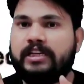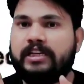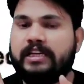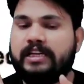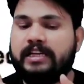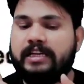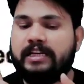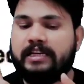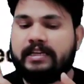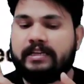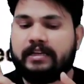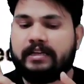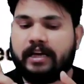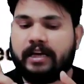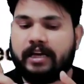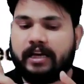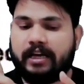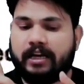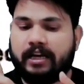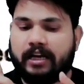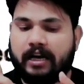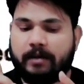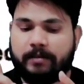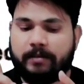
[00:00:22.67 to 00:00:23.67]
कि
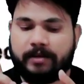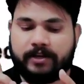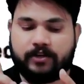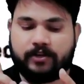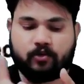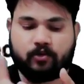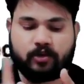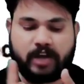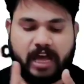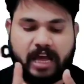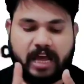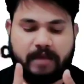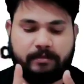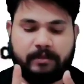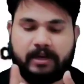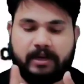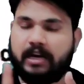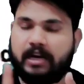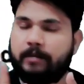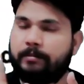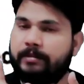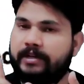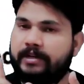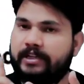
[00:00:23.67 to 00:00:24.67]
अभी जो टाइम
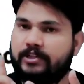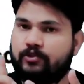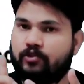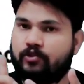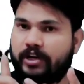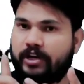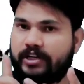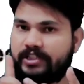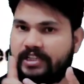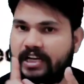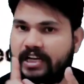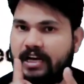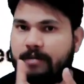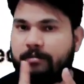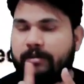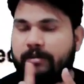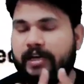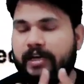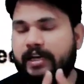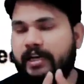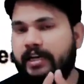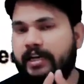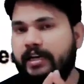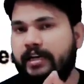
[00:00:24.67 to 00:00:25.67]
है अपनी जो एग्ज़ाम
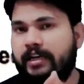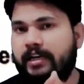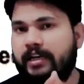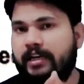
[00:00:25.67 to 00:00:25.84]
है